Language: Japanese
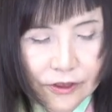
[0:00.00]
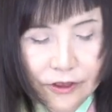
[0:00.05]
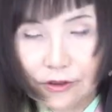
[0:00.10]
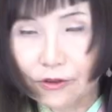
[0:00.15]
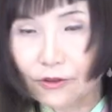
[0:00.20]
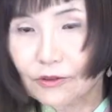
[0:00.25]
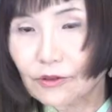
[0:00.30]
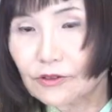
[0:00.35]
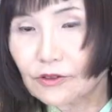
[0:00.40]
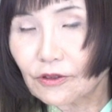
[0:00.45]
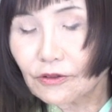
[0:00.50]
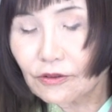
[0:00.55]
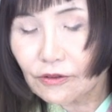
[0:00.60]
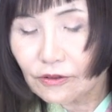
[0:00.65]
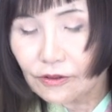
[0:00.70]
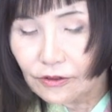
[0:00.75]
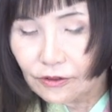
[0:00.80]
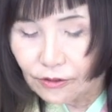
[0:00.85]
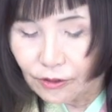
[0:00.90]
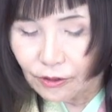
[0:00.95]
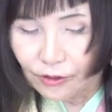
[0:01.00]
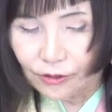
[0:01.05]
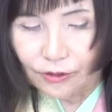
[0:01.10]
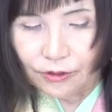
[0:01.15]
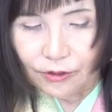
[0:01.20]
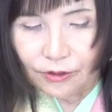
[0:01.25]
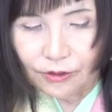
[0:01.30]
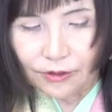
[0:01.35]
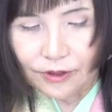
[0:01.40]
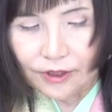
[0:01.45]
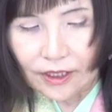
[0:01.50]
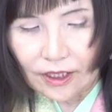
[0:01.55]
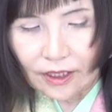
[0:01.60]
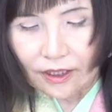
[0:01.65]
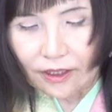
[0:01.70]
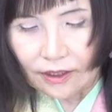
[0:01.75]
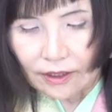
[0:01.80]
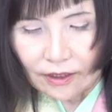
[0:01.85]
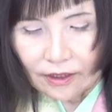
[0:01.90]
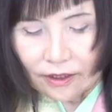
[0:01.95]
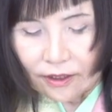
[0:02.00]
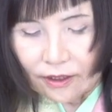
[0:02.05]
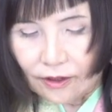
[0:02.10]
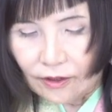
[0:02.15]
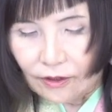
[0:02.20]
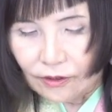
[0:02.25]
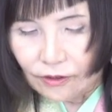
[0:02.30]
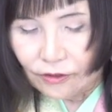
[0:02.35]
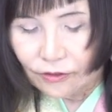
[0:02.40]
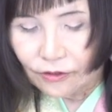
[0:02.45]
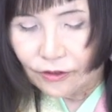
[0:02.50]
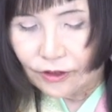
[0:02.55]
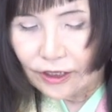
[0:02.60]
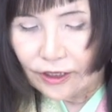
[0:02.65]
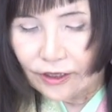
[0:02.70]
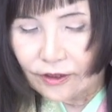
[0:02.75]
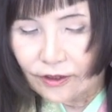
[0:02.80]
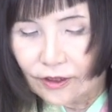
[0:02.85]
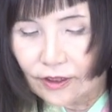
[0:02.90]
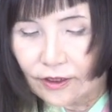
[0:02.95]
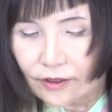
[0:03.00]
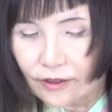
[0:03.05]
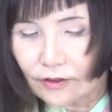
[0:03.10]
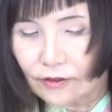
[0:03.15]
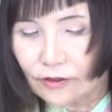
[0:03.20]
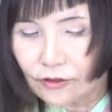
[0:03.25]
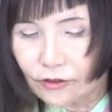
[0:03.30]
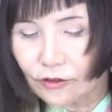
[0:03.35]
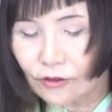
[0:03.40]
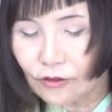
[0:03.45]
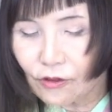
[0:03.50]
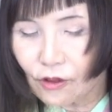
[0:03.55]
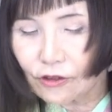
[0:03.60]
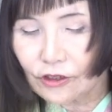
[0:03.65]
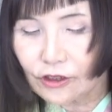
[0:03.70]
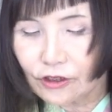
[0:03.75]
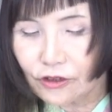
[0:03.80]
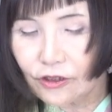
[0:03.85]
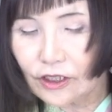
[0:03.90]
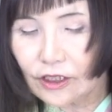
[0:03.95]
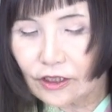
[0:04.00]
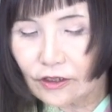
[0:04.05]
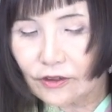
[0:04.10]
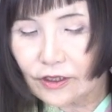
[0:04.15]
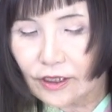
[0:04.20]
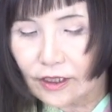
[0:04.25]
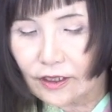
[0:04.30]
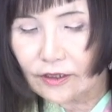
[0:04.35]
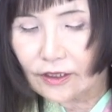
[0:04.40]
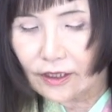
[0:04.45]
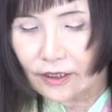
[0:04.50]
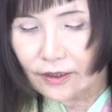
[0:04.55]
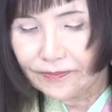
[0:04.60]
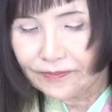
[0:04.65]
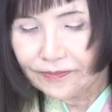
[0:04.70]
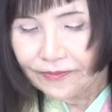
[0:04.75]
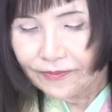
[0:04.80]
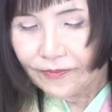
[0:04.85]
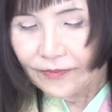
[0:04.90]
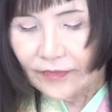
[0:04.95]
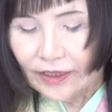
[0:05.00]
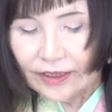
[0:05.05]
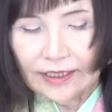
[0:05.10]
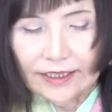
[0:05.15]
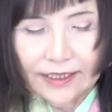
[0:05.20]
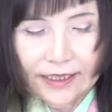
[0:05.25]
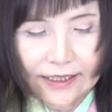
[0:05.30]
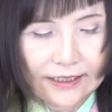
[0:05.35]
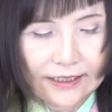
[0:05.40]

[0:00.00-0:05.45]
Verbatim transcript: 塩とちょっとこうすることで、そのすごくチューニングされたニラ